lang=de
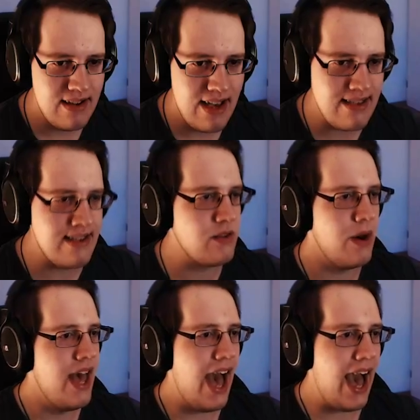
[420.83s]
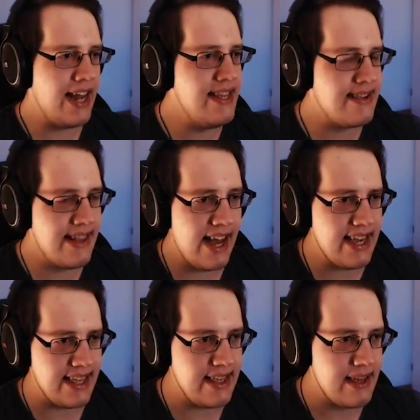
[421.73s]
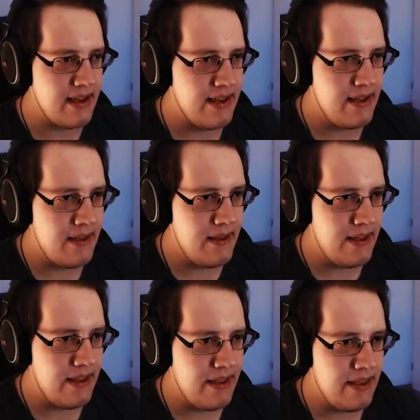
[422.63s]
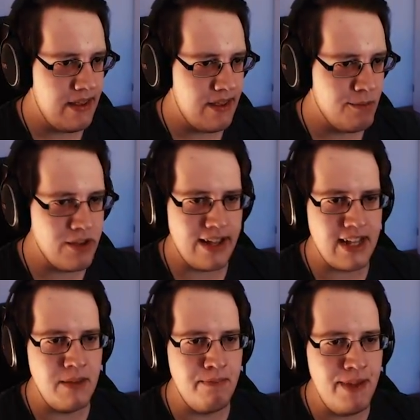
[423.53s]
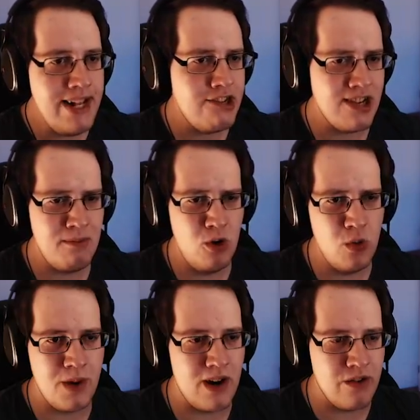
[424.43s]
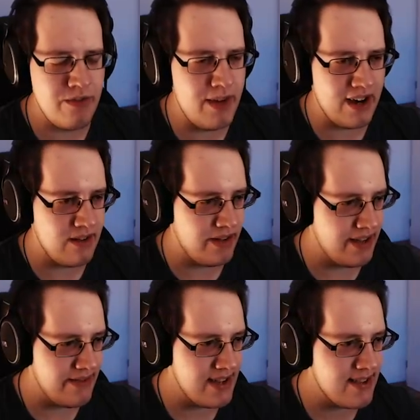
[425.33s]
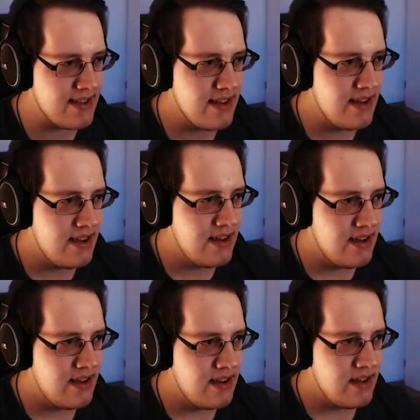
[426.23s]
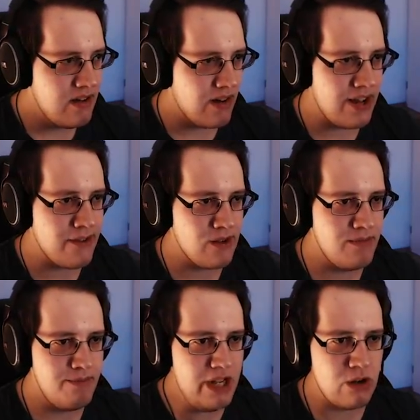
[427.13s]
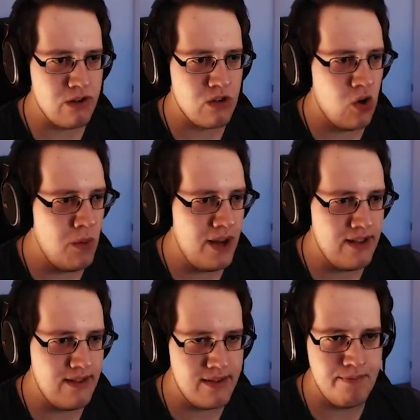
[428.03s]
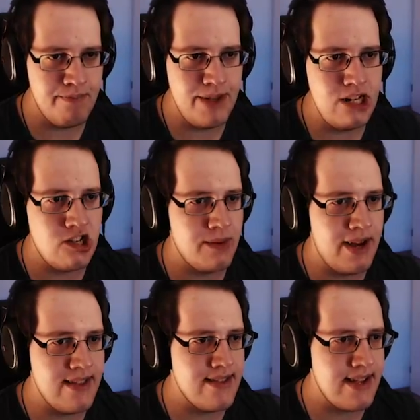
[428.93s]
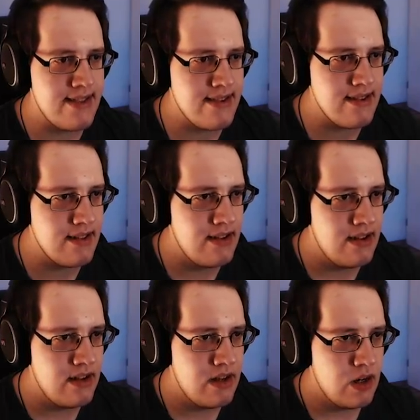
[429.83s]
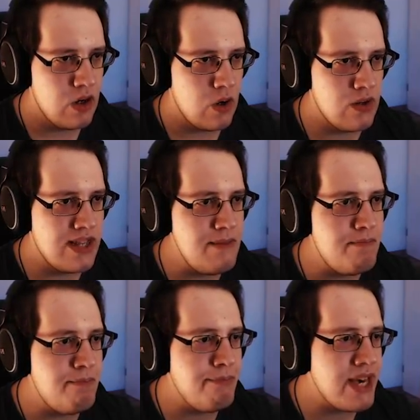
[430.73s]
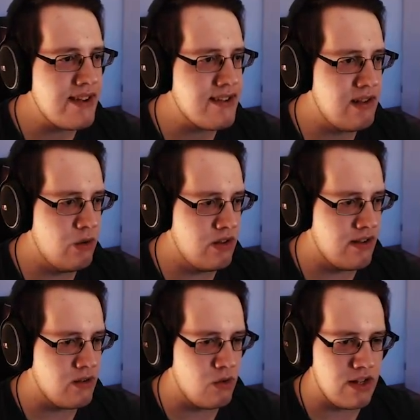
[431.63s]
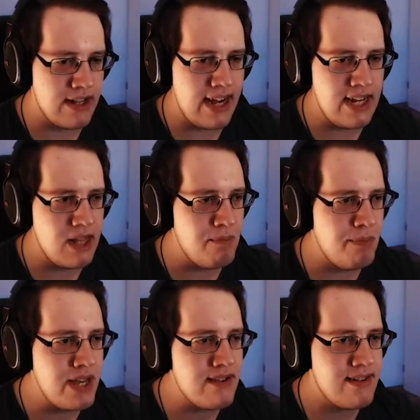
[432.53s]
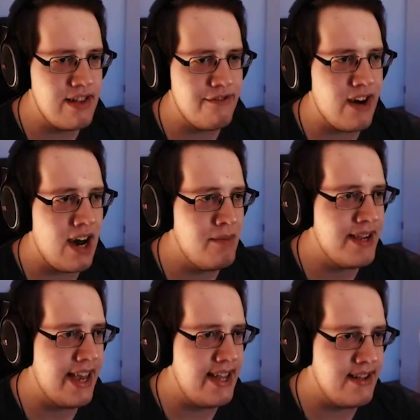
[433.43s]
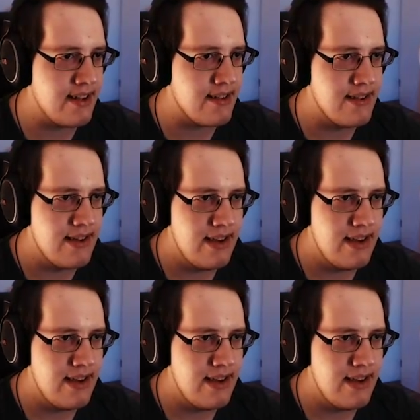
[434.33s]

Es ist doch alles gleich. Muss ich gleich die Bildschirmlupe aufmachen oder was? Oder einfach so ein Mikroskop an, an Bildschirm ansetzen und die Pixel untersuchen. Hat einer der Pixel die Farbe geändert?